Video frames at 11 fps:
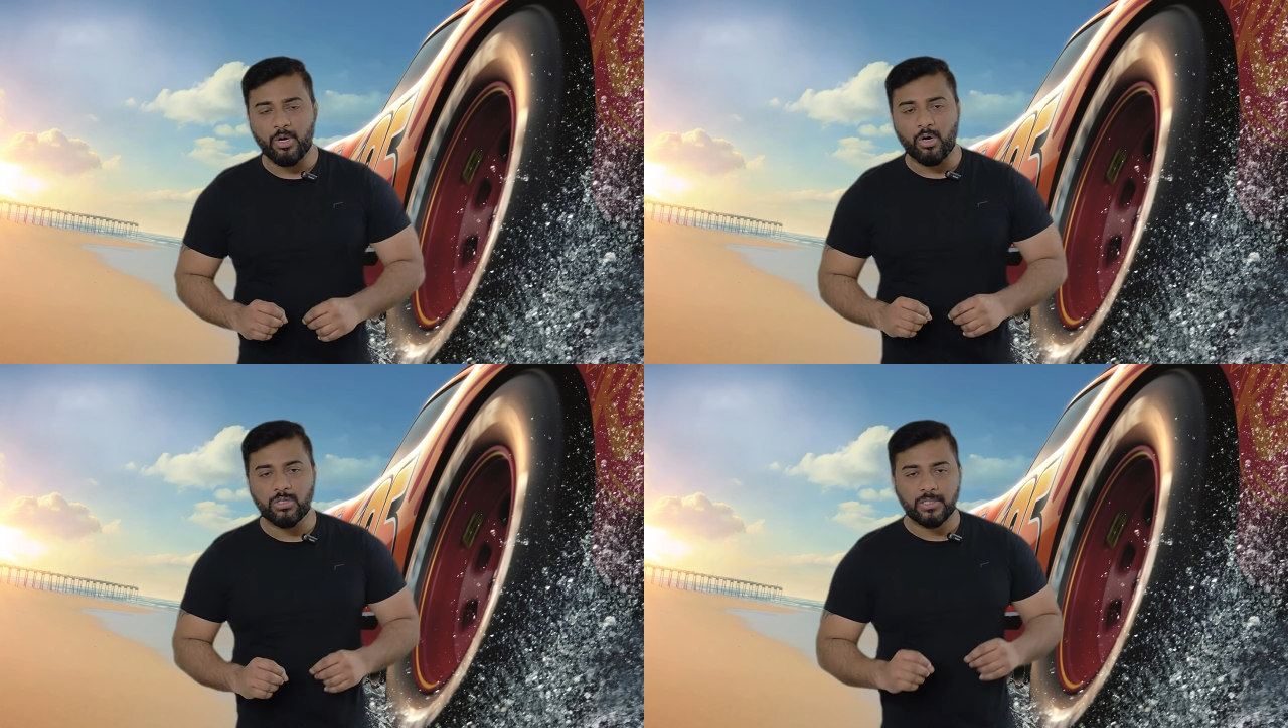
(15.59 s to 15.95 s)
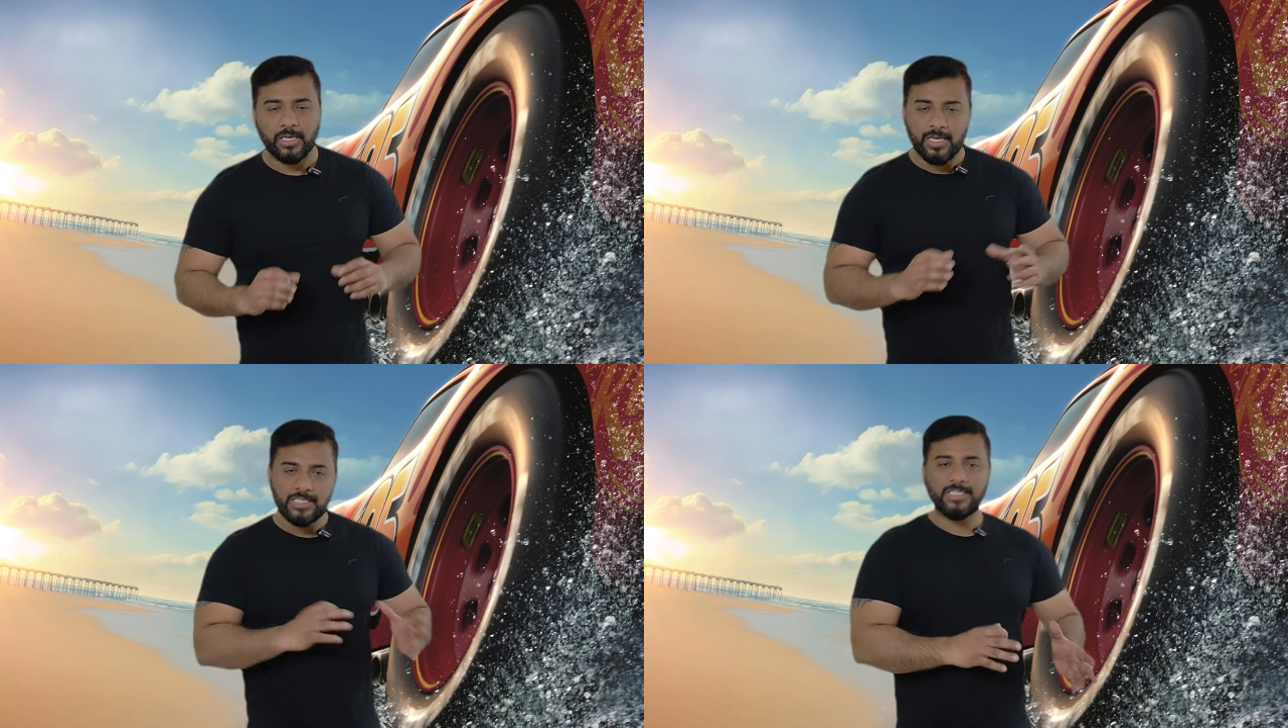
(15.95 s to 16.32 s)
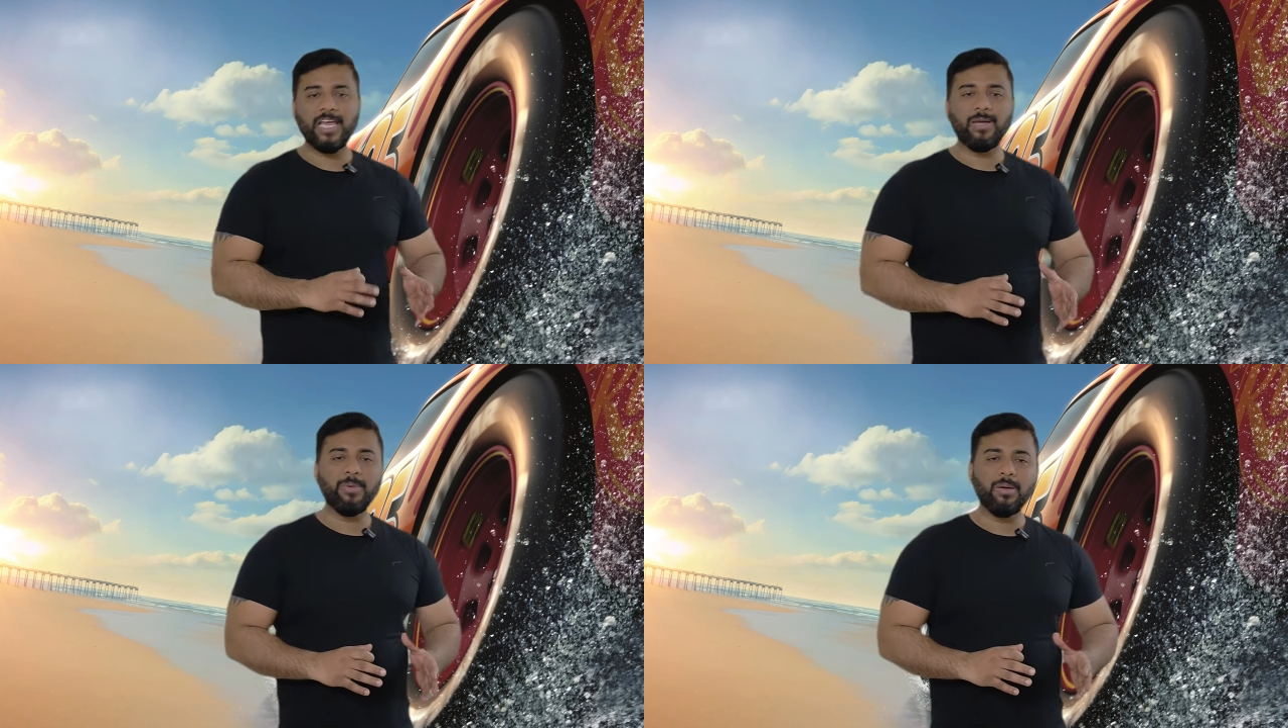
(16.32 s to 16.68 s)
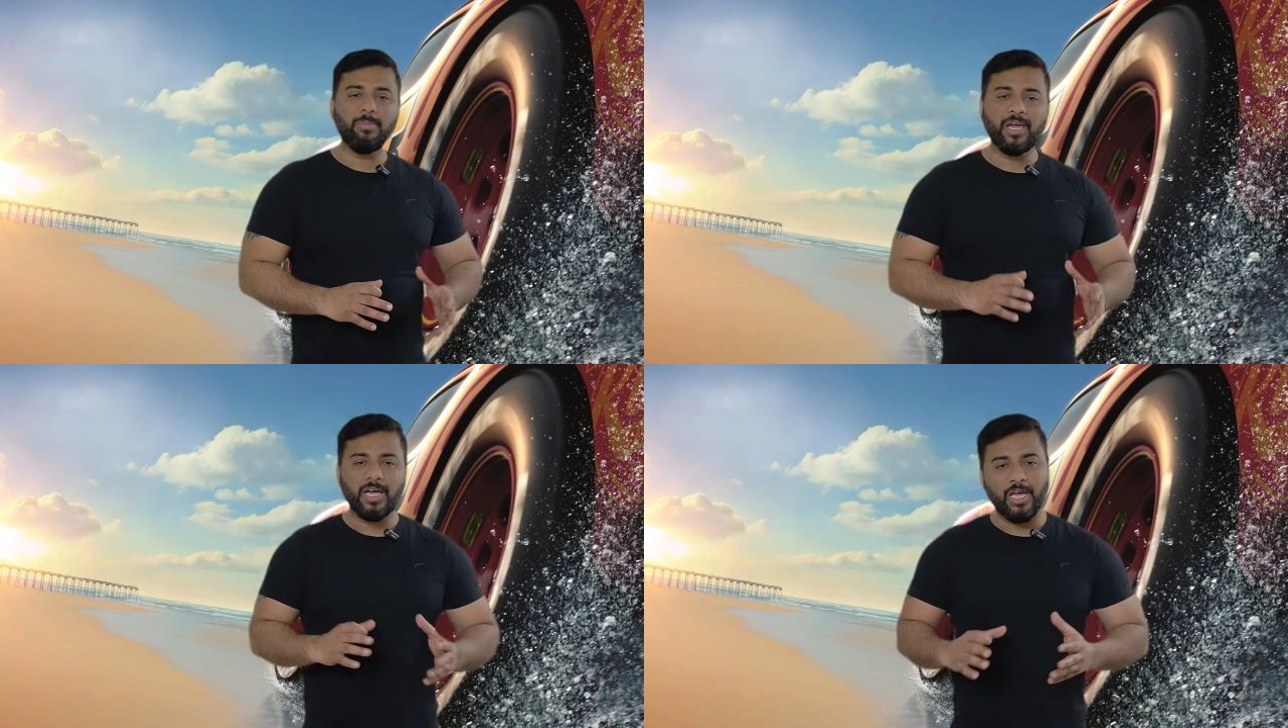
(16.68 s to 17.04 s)
बिकॉज इस
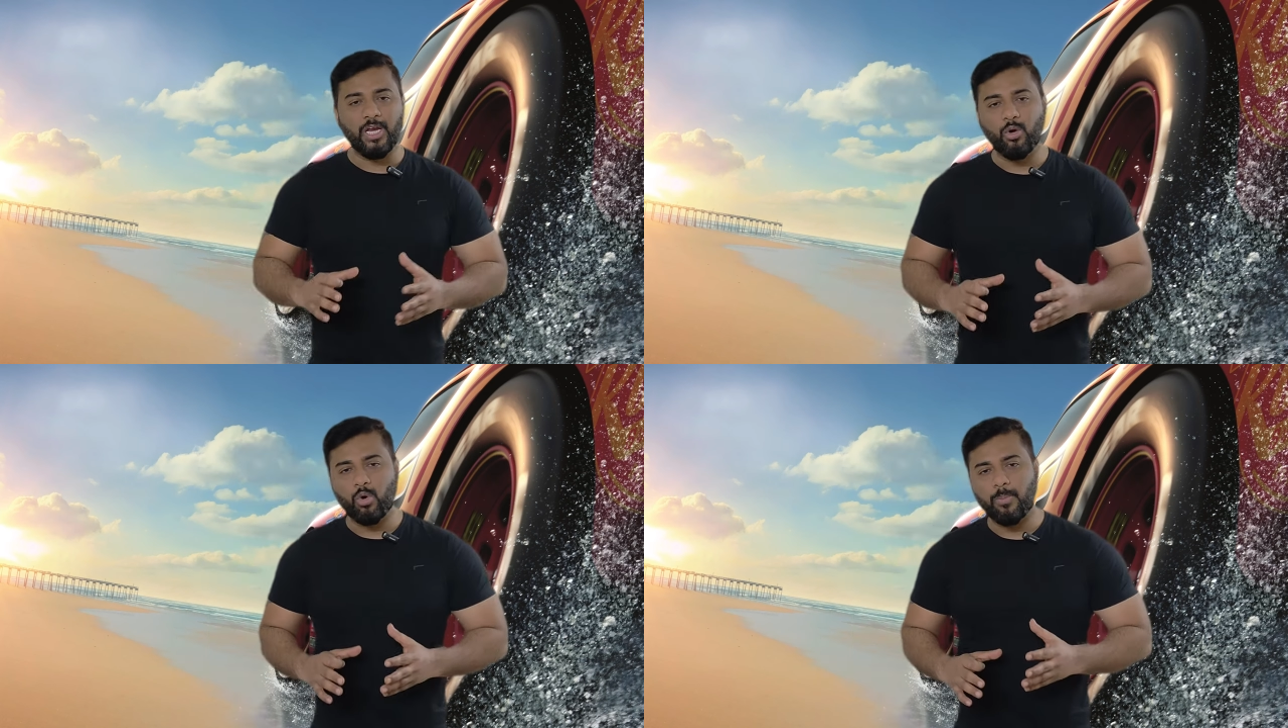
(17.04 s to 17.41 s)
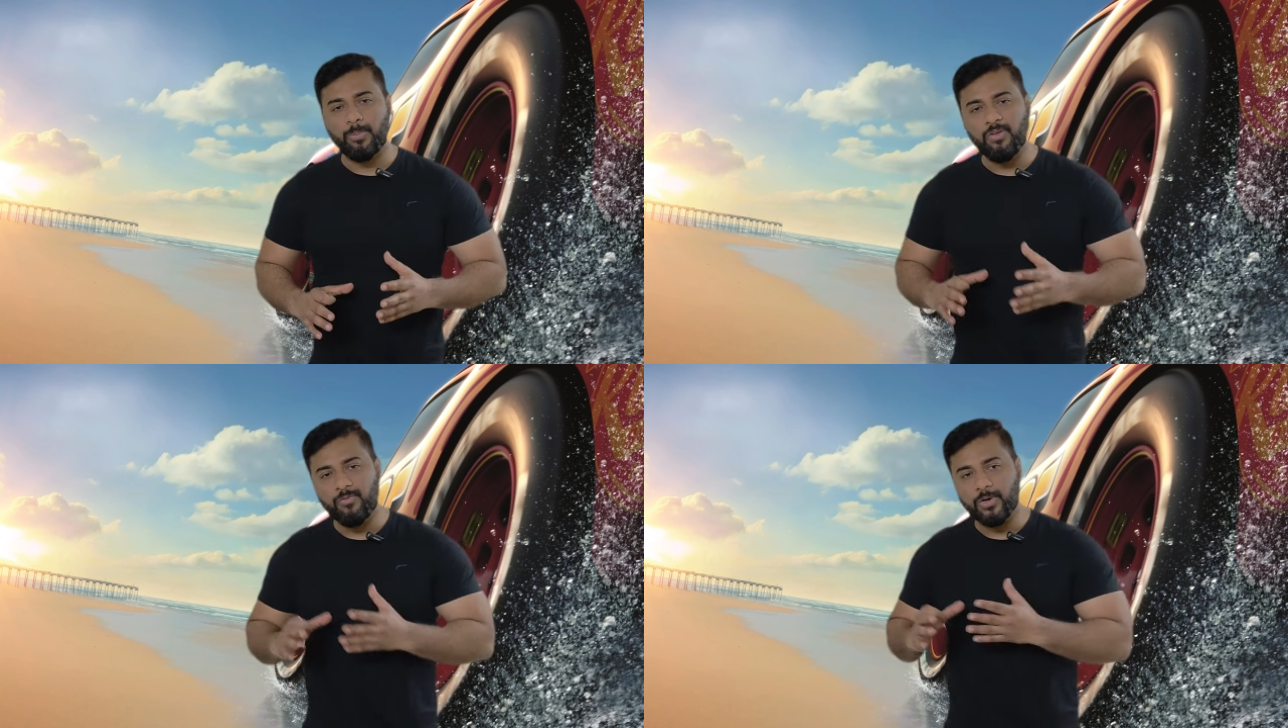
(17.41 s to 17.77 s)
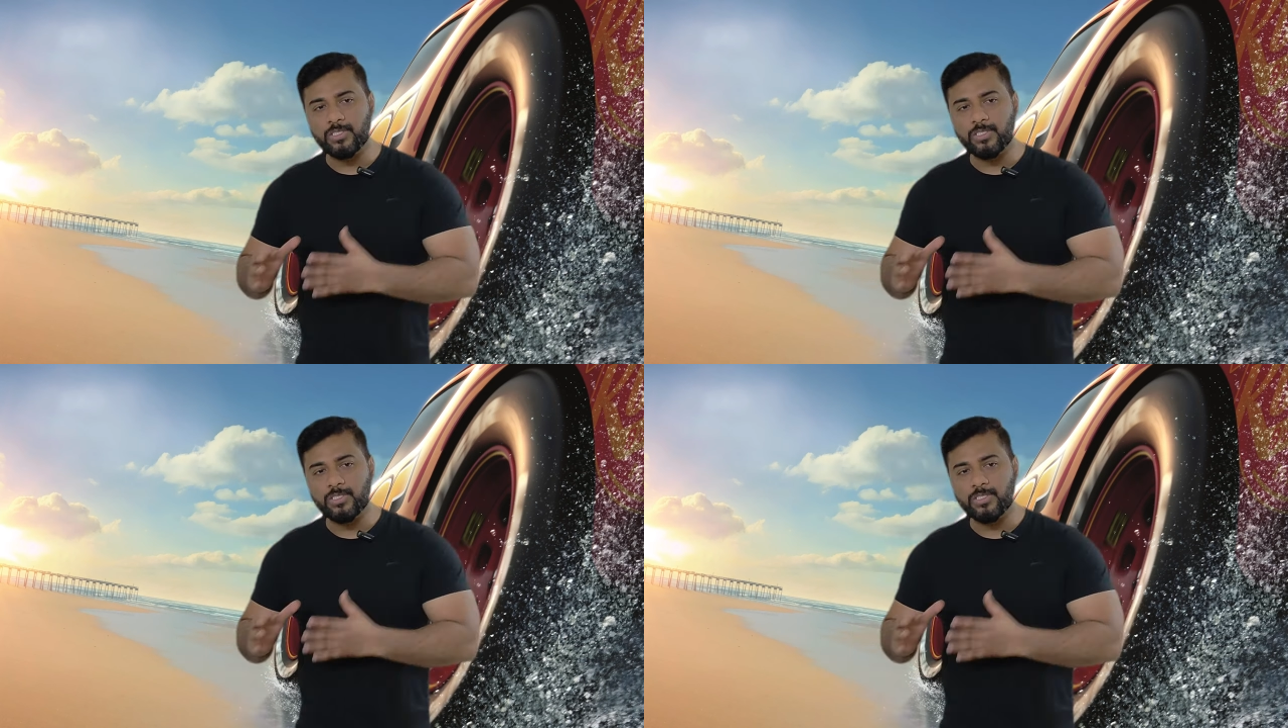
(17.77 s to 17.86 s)
सेगमेंट में कई लोग अपनी